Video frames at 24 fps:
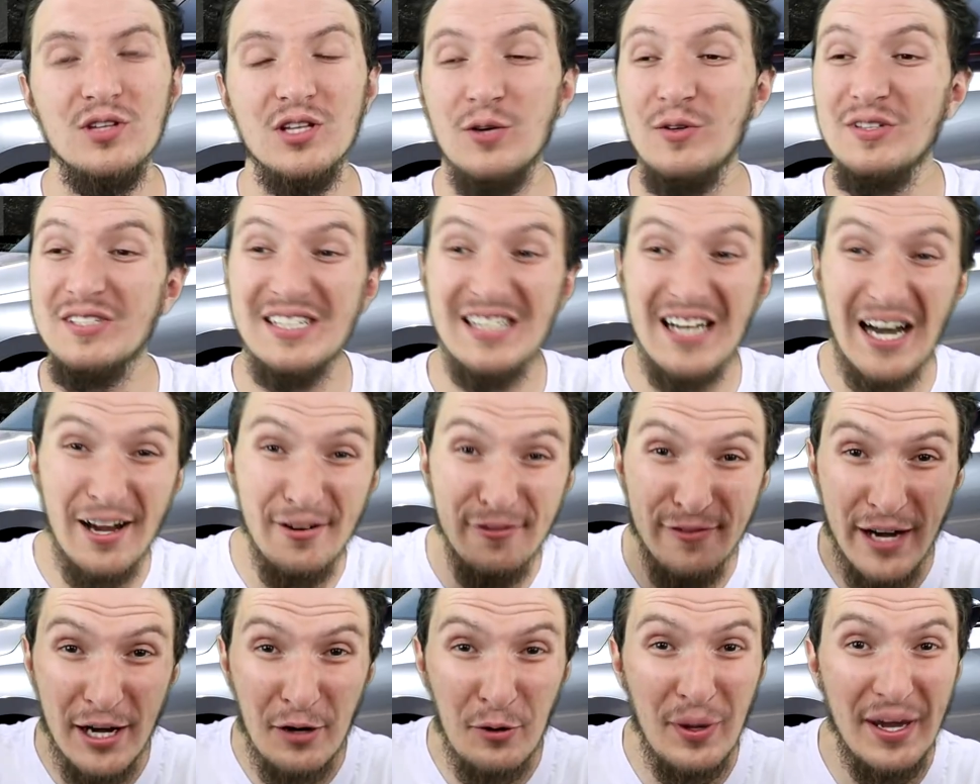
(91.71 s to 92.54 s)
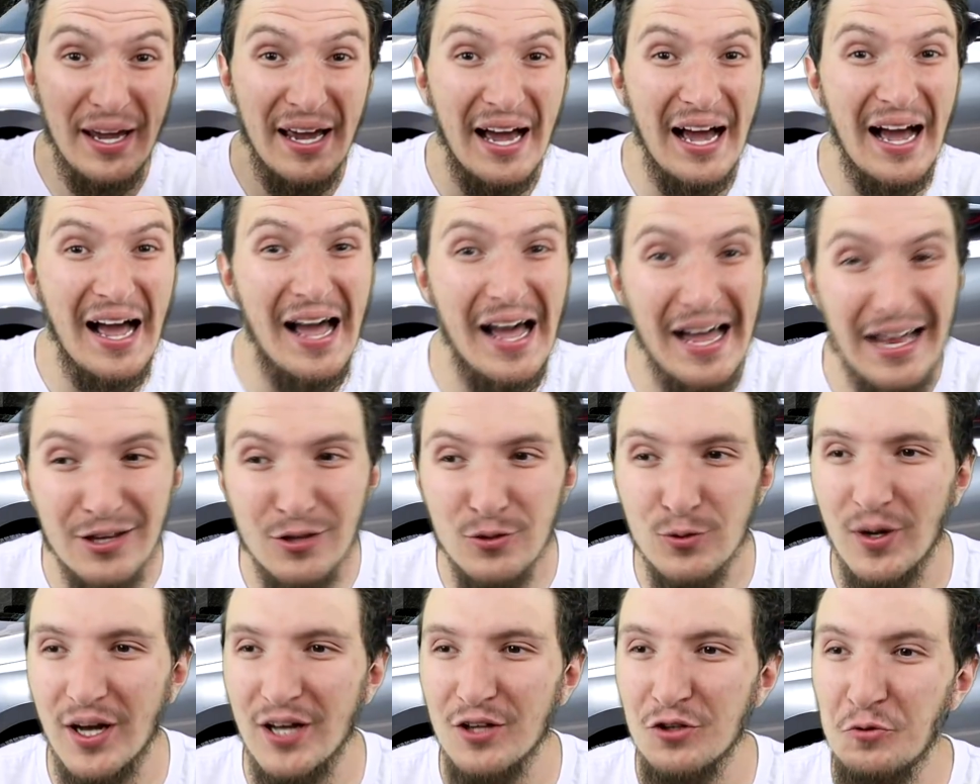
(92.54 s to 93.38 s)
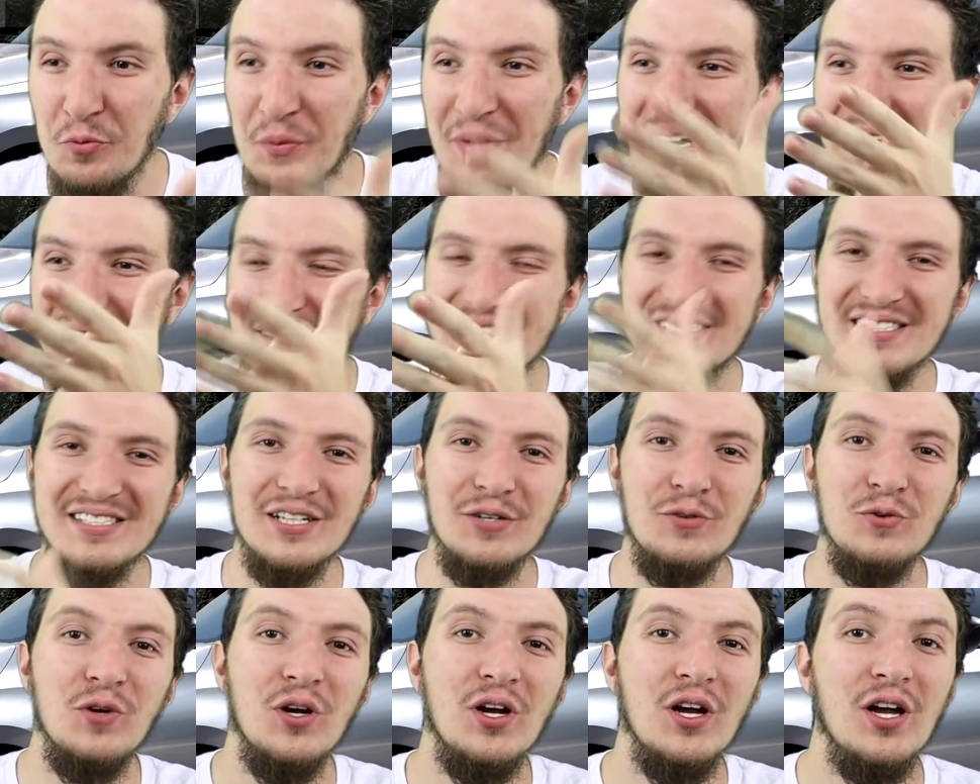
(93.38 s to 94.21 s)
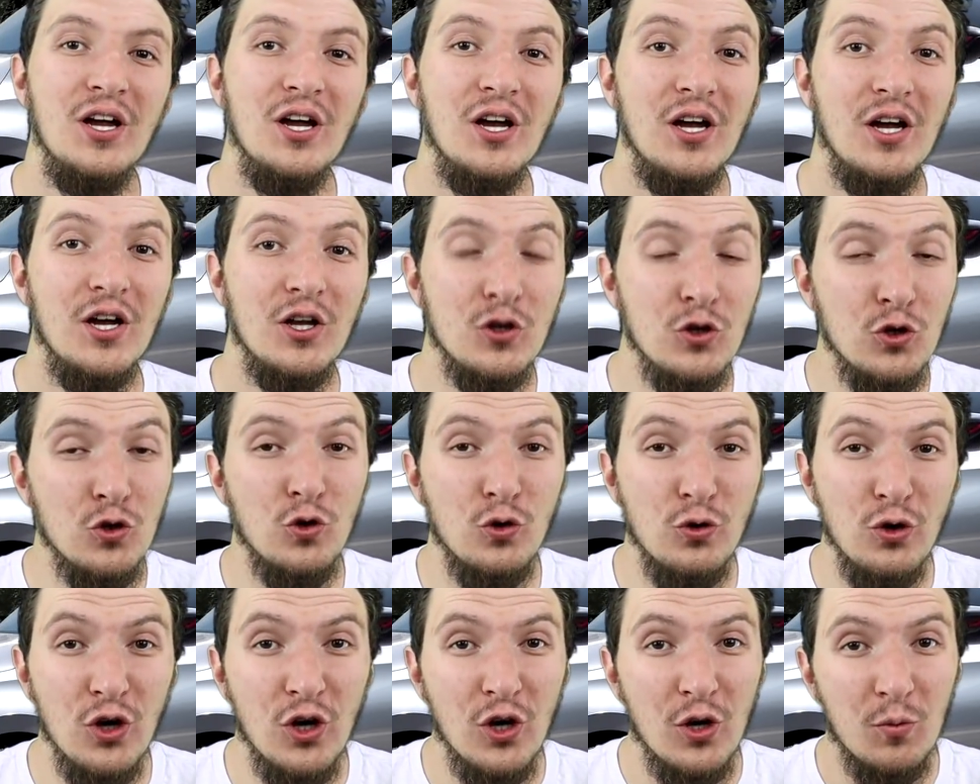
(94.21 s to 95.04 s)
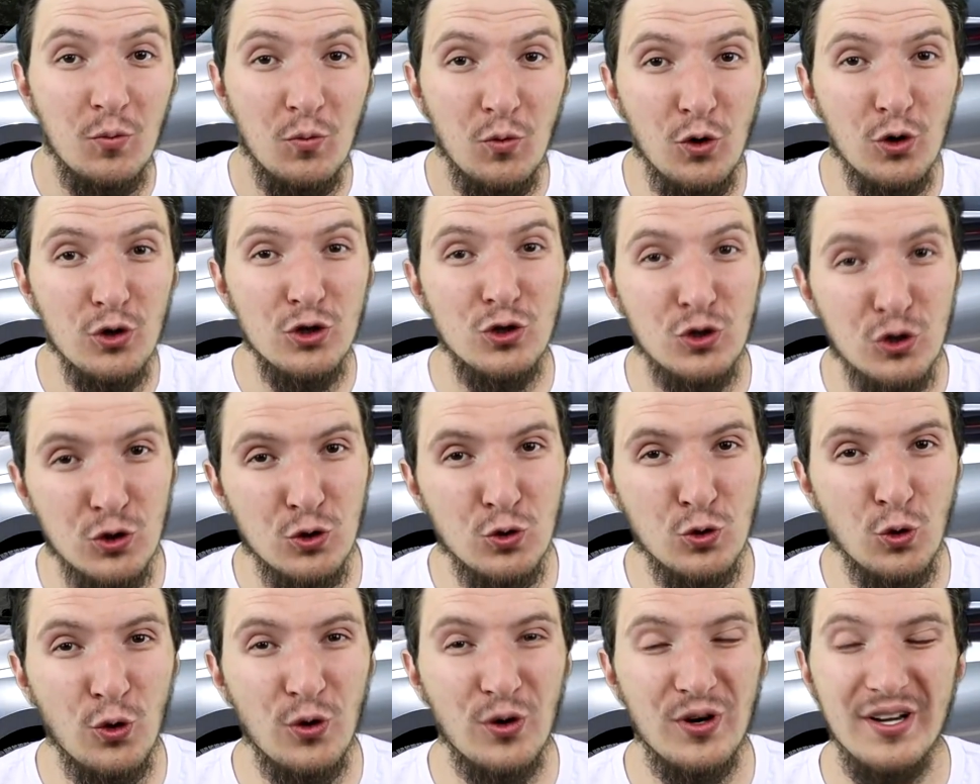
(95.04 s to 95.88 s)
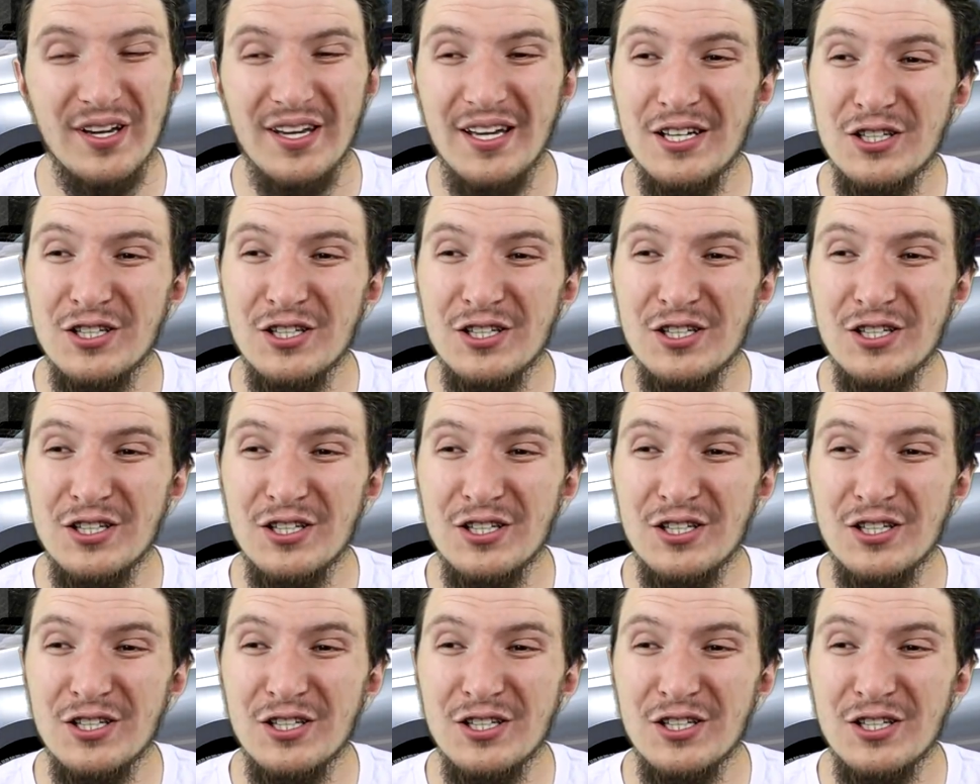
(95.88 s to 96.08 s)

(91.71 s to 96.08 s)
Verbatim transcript: Então eles gravaram errado a numeração no motor.